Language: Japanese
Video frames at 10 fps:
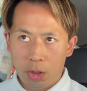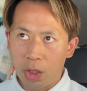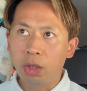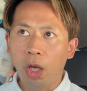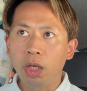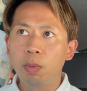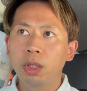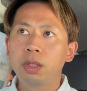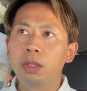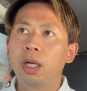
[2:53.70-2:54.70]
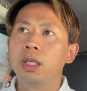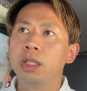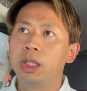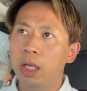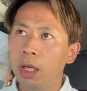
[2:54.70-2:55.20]
絶対行きますって感
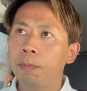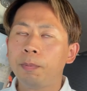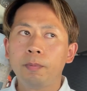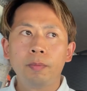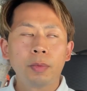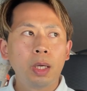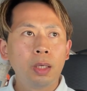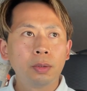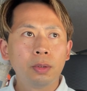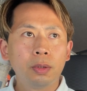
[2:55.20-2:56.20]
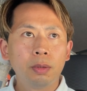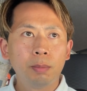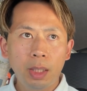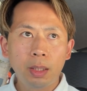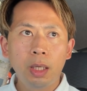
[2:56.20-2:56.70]
じでね。あの、
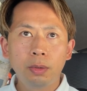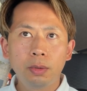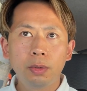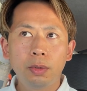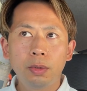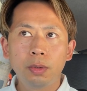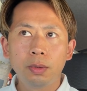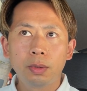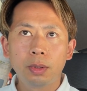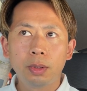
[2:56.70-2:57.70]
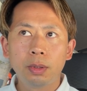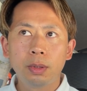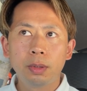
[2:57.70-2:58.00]
まあ、あのー